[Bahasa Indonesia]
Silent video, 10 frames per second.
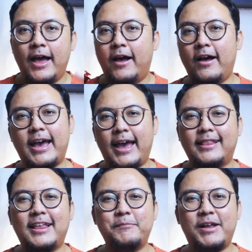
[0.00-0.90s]
Oke,
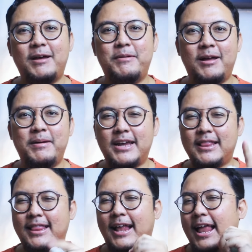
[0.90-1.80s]
tanpa lama-lama
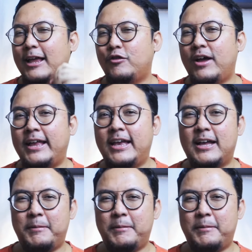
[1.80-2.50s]
kita langsung aja ke